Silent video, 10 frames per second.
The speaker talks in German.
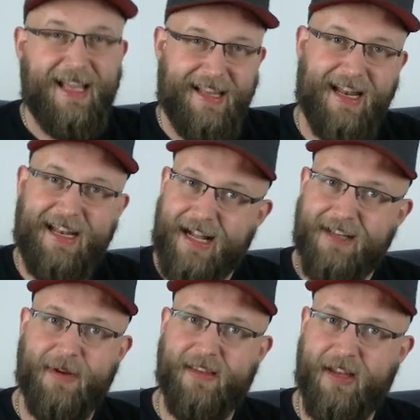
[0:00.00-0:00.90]
der dann halt
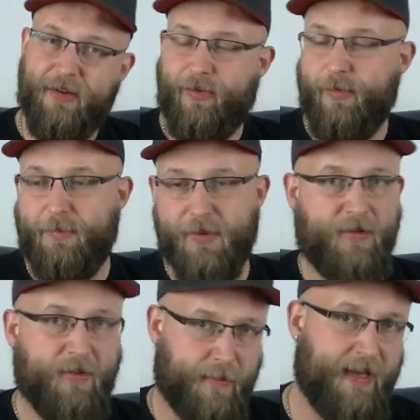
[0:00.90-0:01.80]
immer seine fünf
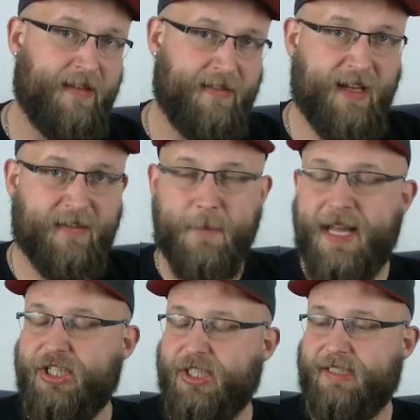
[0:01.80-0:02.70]
beziehungsweise sechs
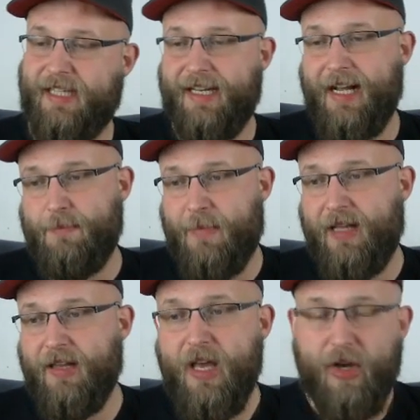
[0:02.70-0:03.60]
Matches dann halt macht